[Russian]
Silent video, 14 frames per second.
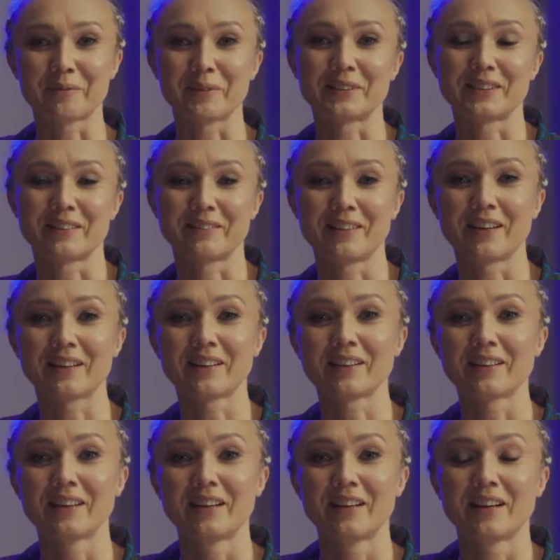представляла
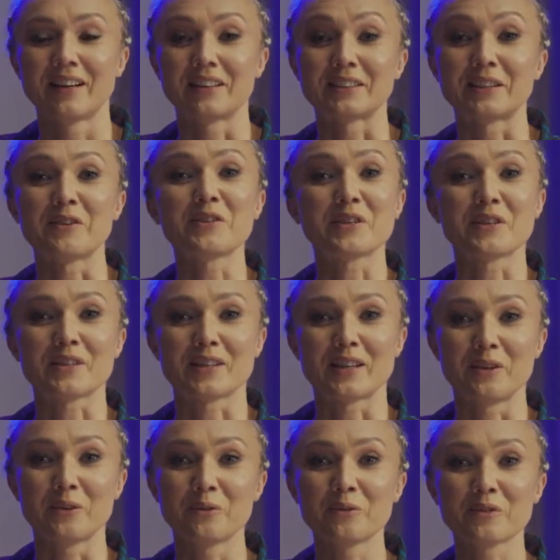Советский
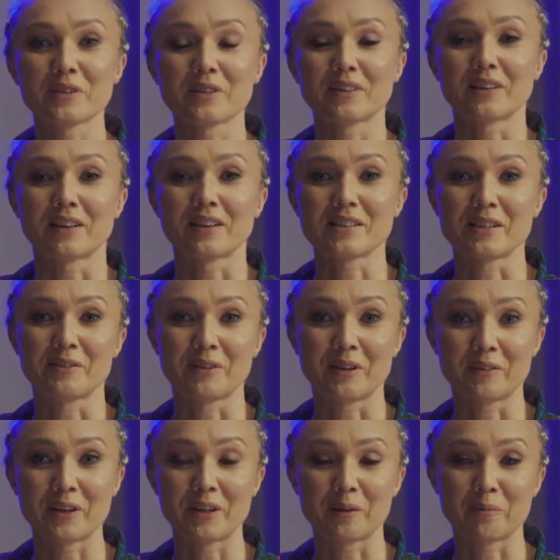Союз на
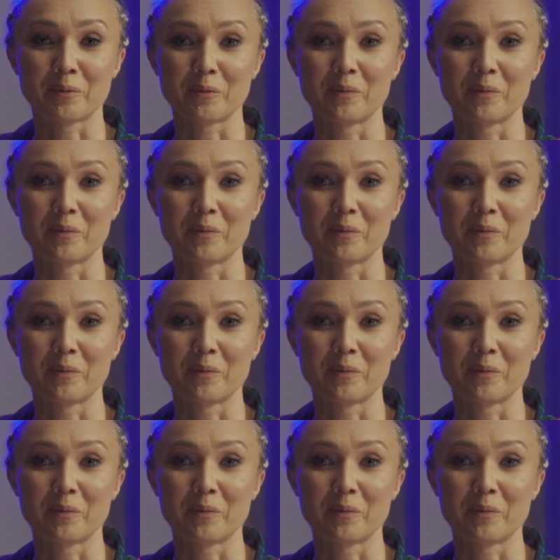соревнованиях по